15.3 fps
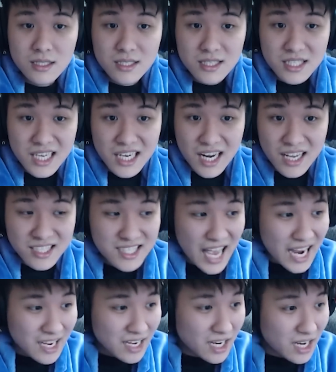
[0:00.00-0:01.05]
进了
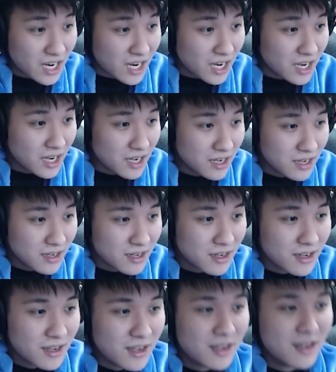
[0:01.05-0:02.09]
三颗！
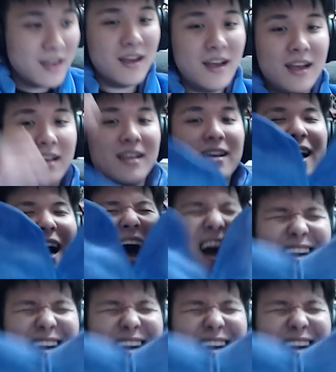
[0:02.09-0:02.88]
阿